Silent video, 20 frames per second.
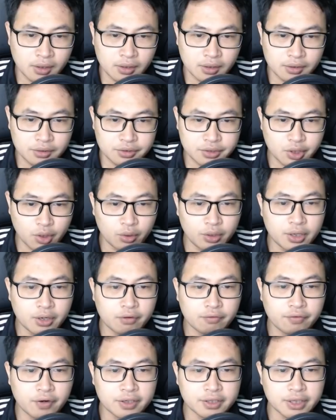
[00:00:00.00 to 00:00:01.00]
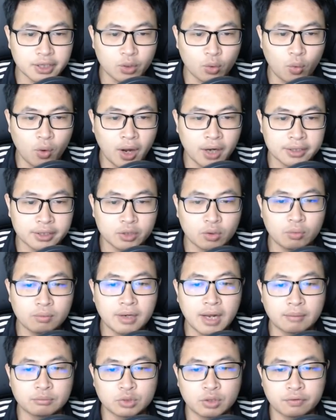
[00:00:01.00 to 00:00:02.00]
Chỉ có điều vừa nhìn qua thì cũng
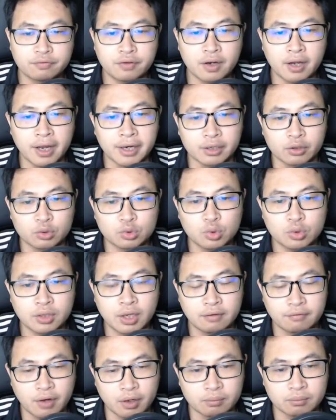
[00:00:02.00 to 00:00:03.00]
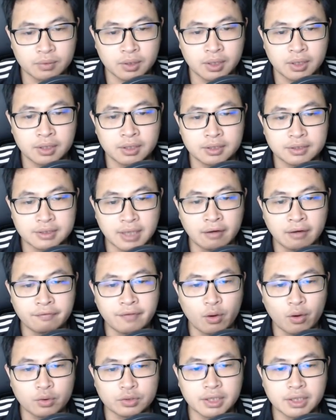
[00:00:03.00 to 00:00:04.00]
làm cho Phương Hành có chút thất vọng. Dáng vẻ
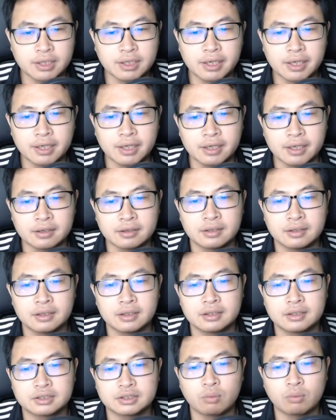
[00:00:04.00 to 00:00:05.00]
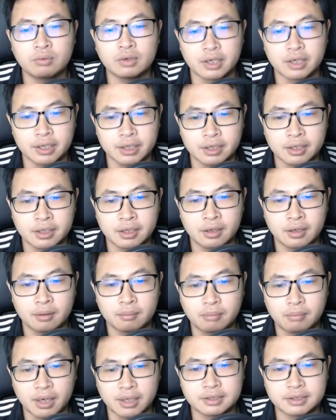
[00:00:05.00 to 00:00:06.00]
của sinh linh kia giống người,
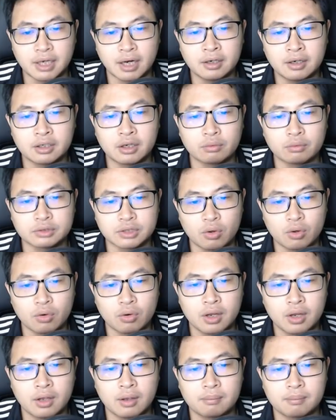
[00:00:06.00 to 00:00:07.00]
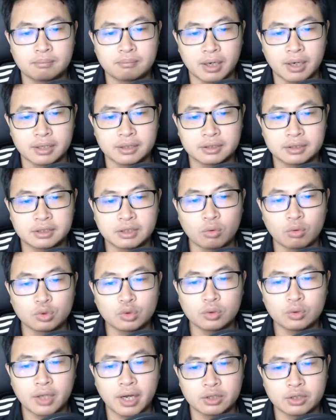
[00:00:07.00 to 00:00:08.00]
mặt trắng không râu, mặt không
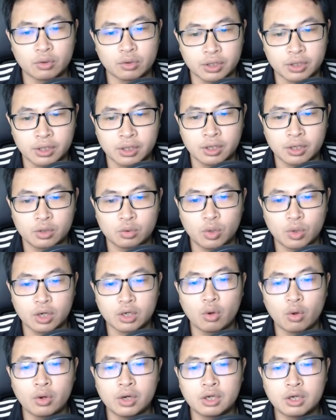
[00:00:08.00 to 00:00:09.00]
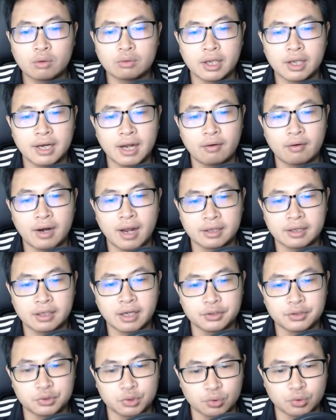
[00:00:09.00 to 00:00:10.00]
chút thay đổi, tuyệt đối không thể nào là
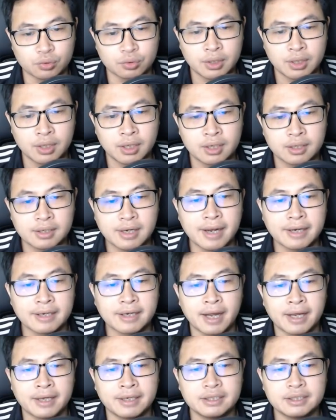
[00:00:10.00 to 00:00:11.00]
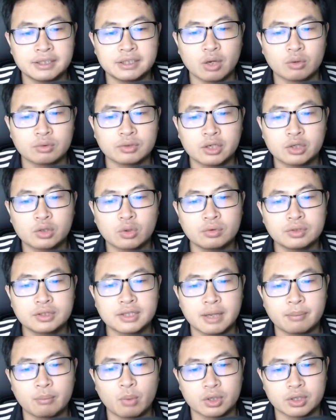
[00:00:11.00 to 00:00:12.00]
thần chủ. Đại khái nhiều nhất cũng chỉ
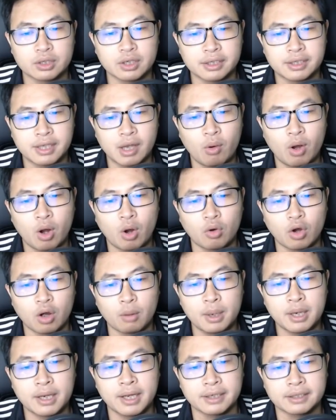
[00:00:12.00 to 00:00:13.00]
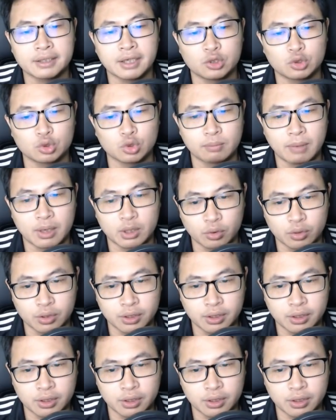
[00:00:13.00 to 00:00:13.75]
là một người theo hầu ở bên cạnh thần chủ mà thôi.